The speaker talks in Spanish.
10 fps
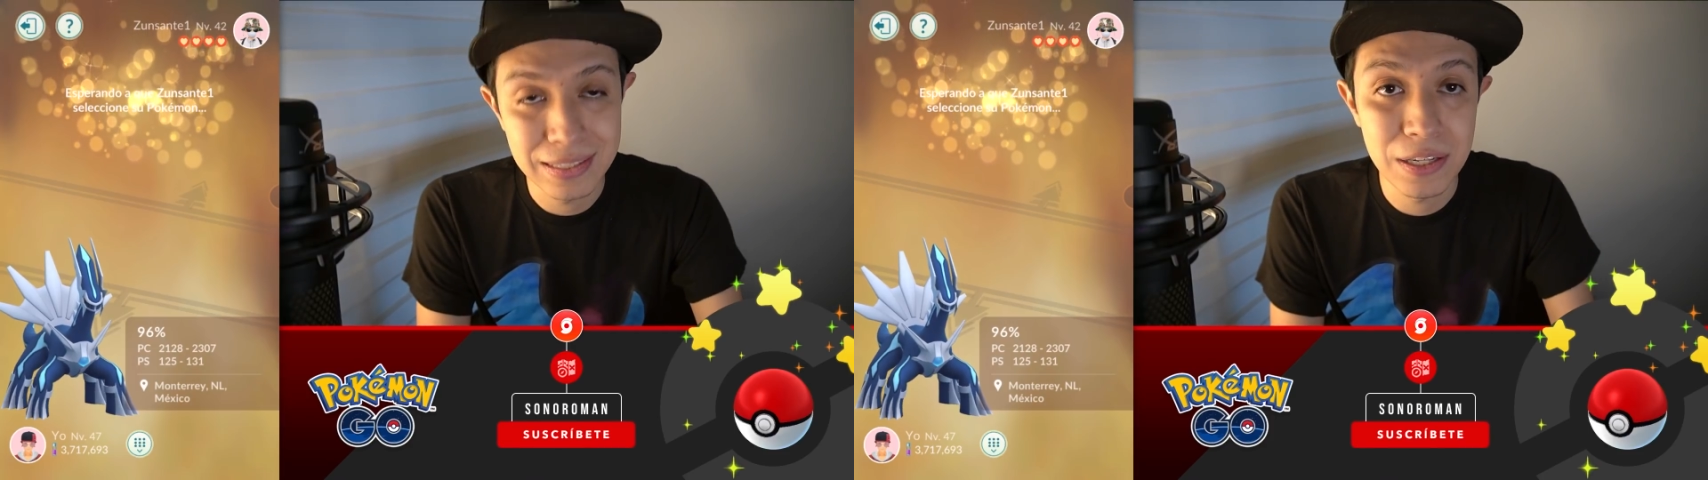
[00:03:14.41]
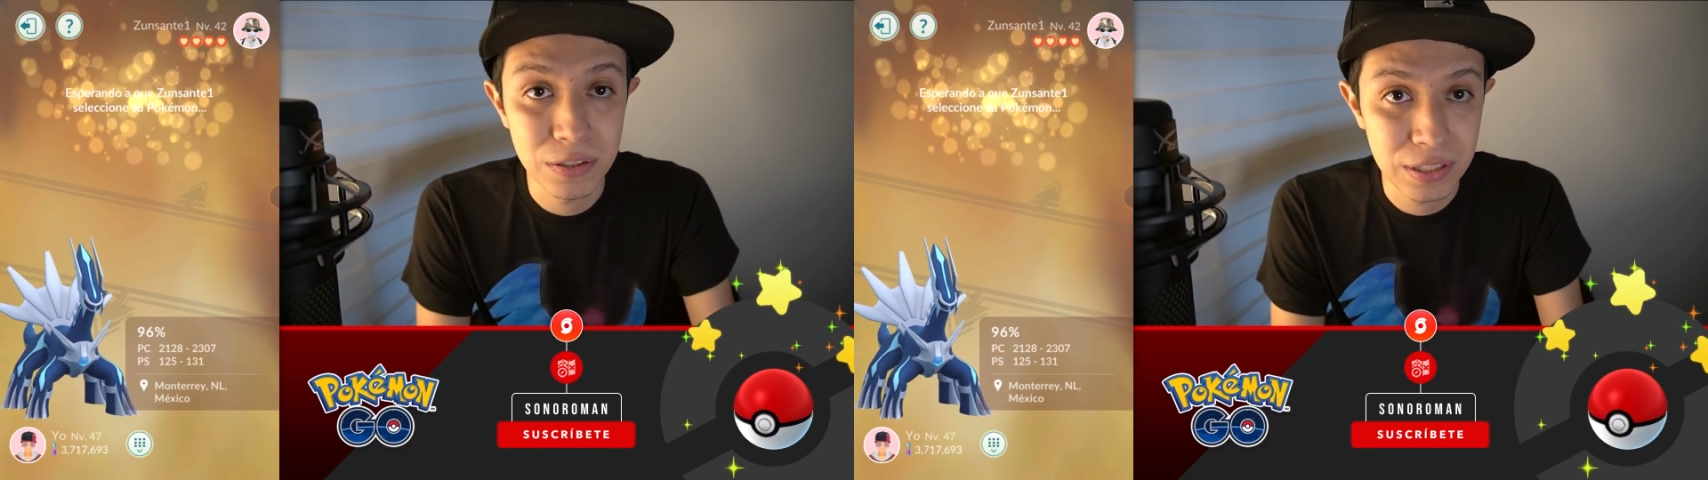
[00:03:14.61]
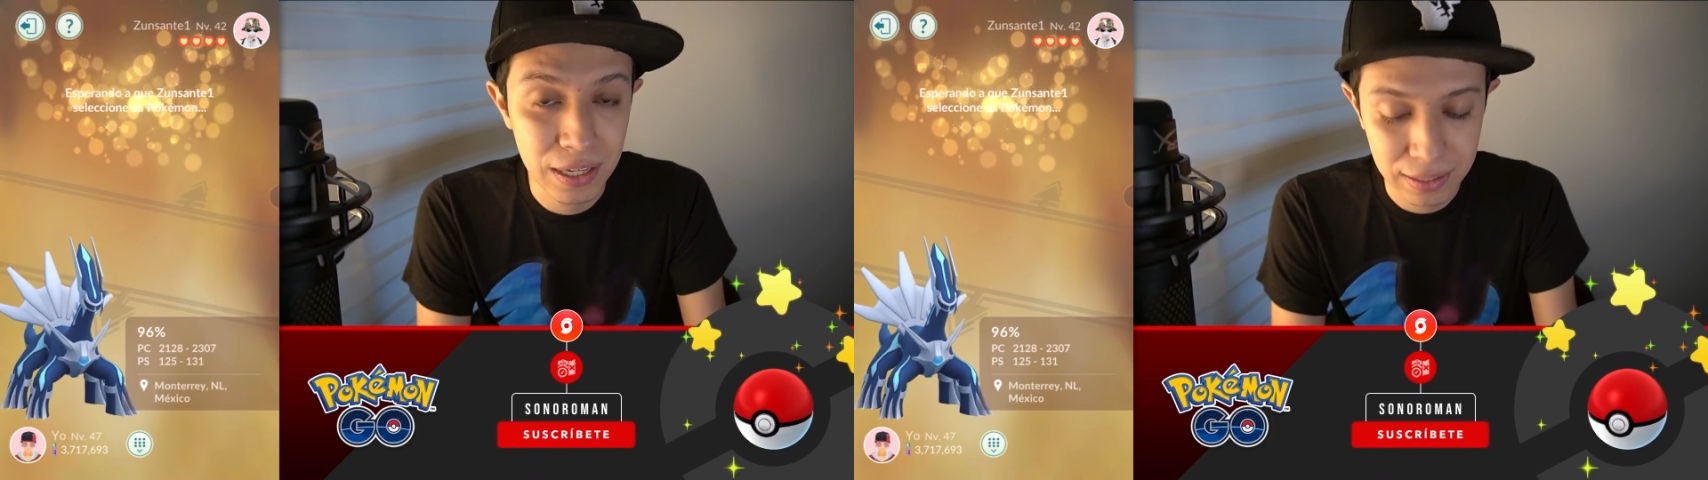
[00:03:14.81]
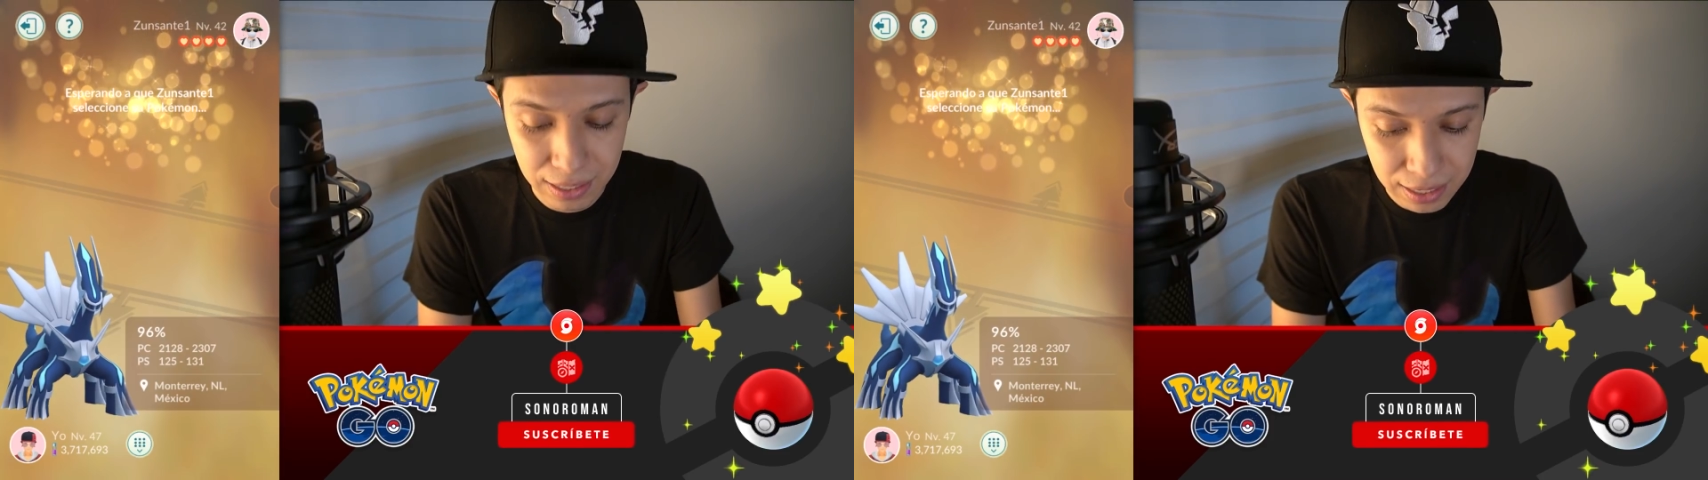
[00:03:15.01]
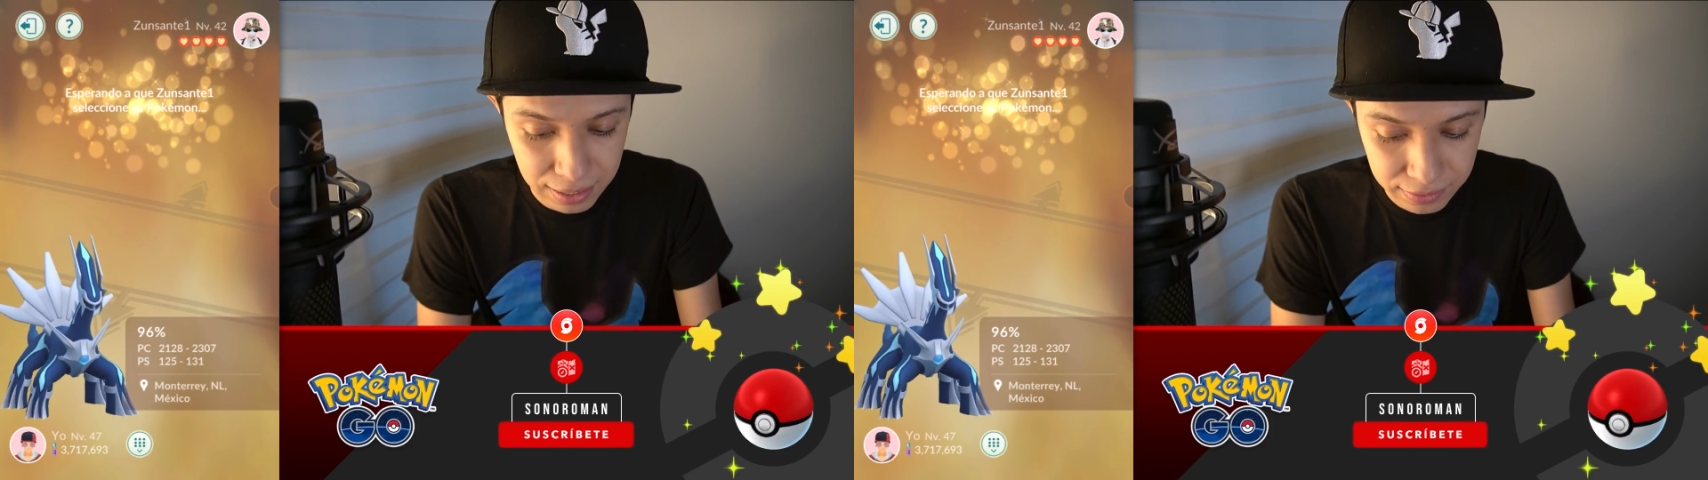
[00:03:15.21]
sí o sí
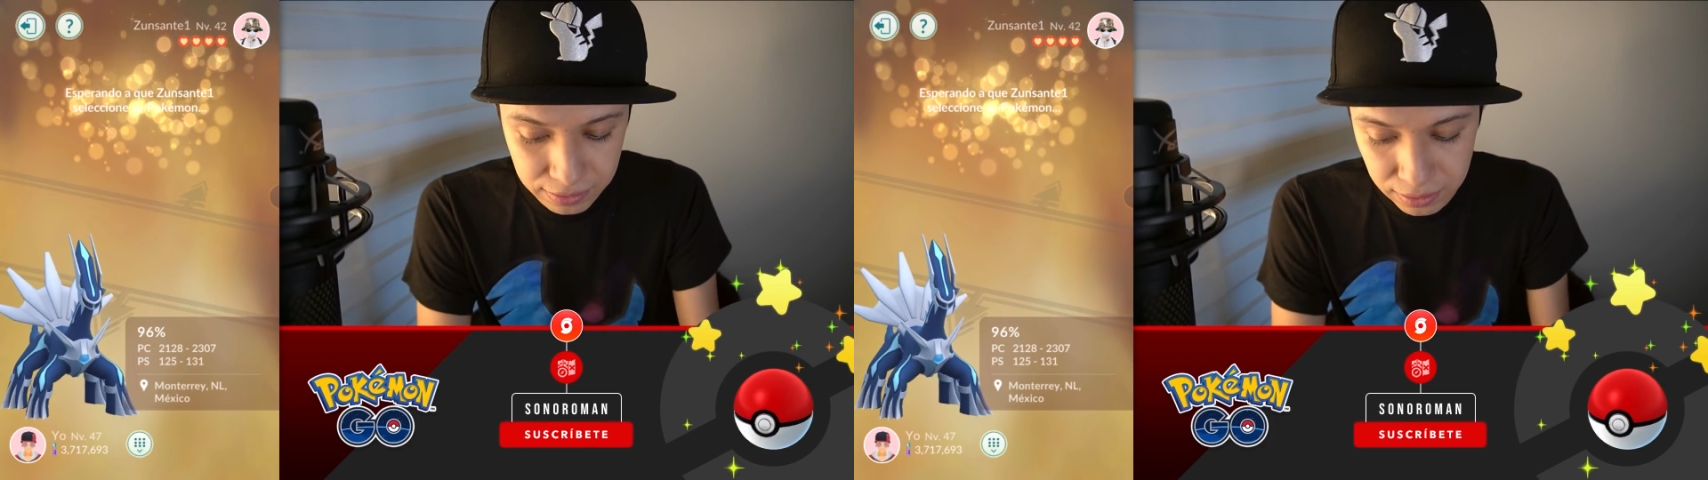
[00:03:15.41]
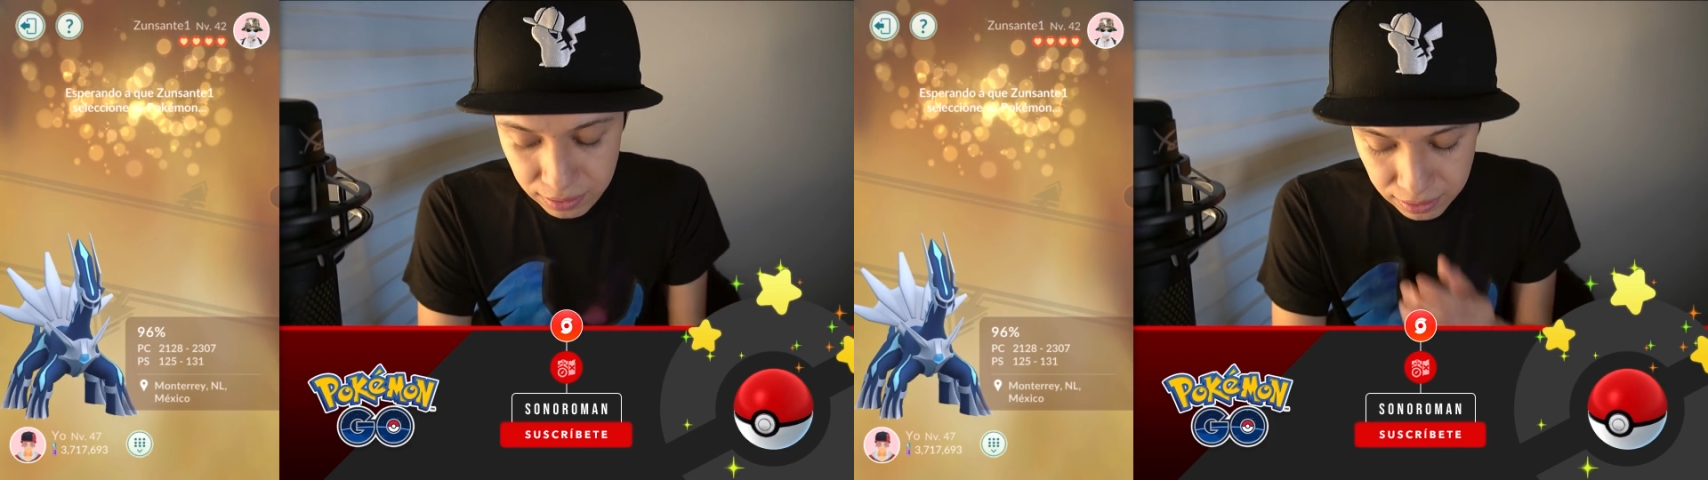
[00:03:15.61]
ataque 15.